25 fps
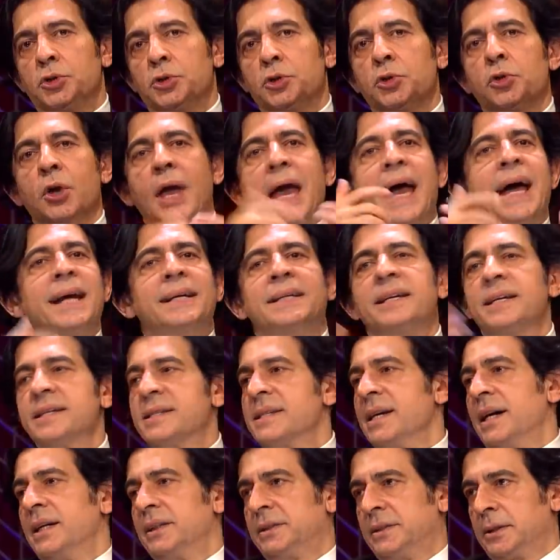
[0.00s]
Çünkü
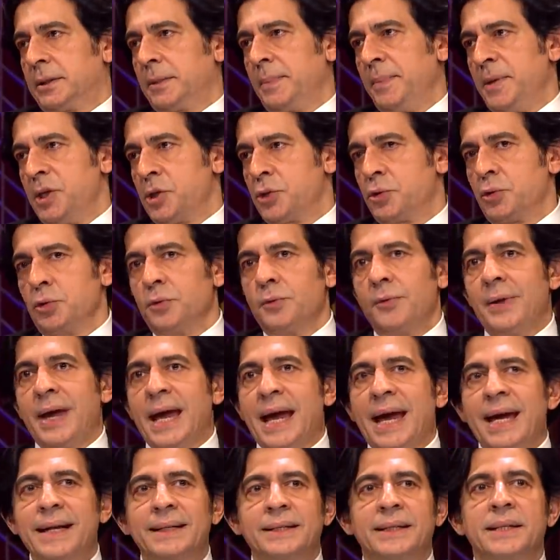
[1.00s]
herkes artık meşhur
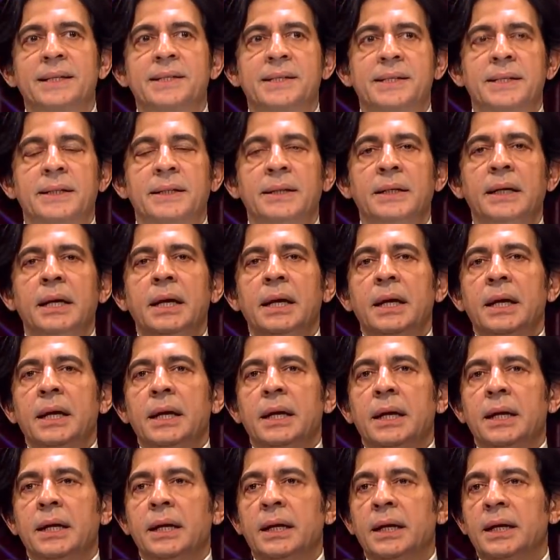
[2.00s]
ve herkesin
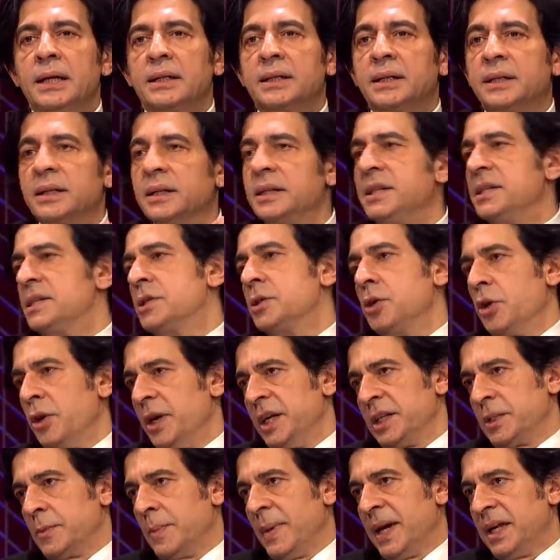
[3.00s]
e, kriz
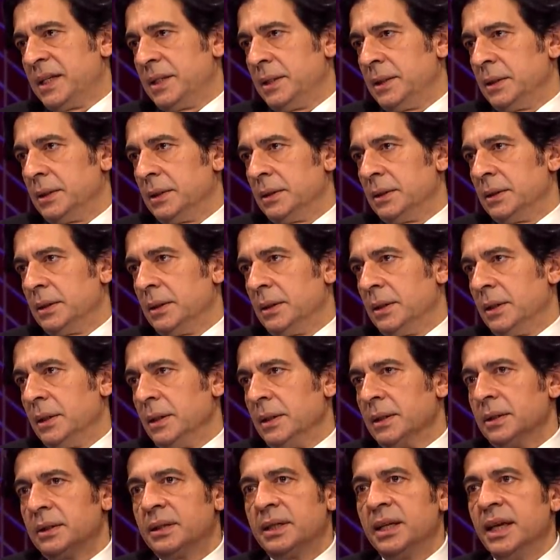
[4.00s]
yönetmek,
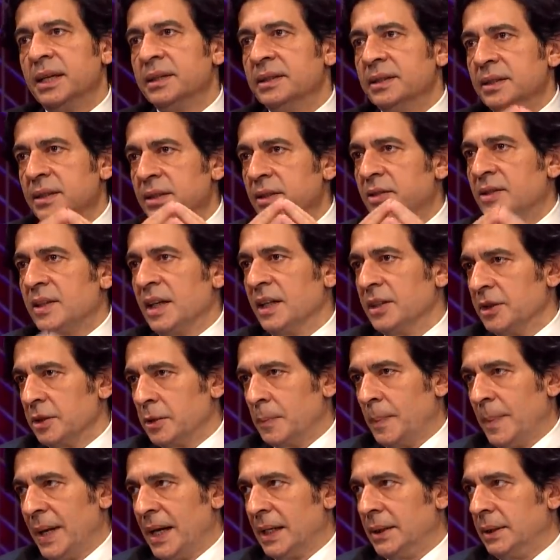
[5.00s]
kendini
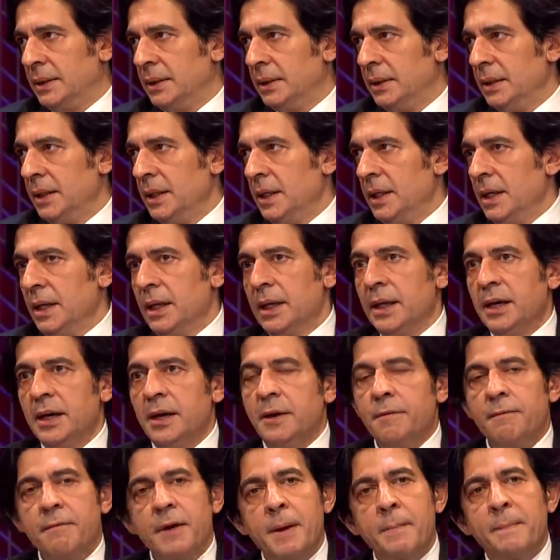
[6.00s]
tanıtmak,
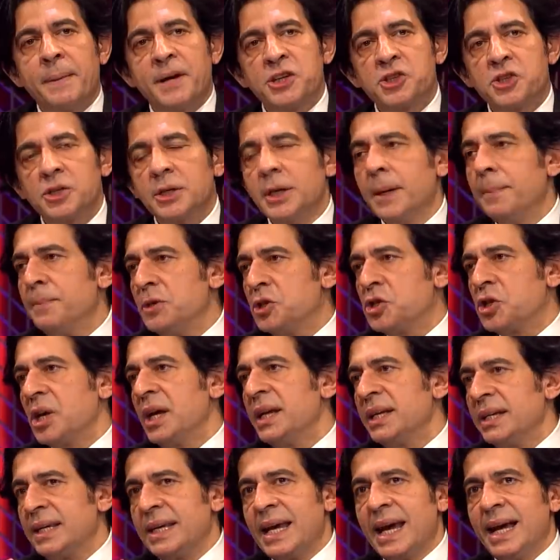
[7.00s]
e, ve başına bir
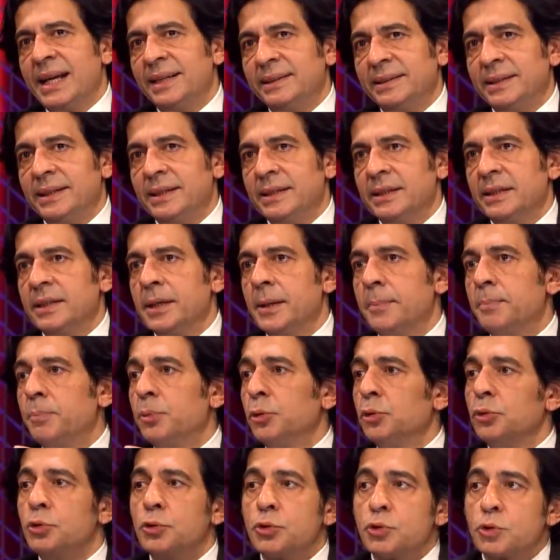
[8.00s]
şey
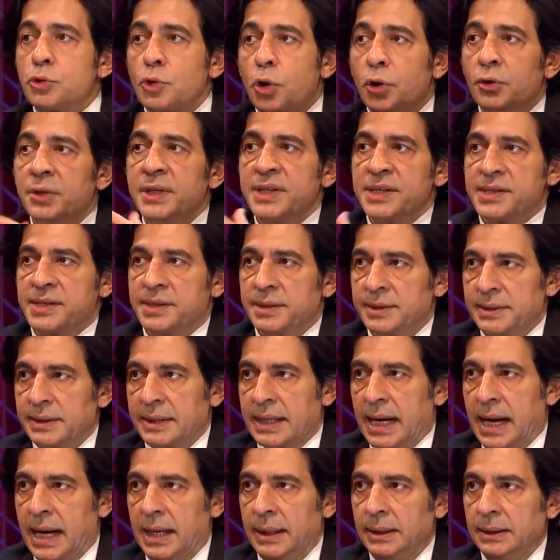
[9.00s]
geldiğinde bunun
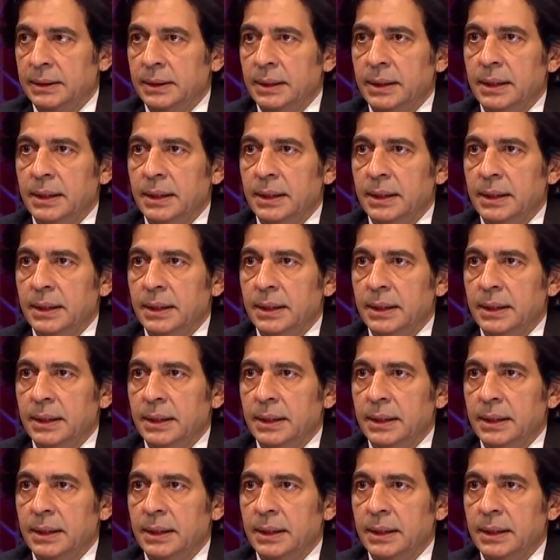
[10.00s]
sonrasında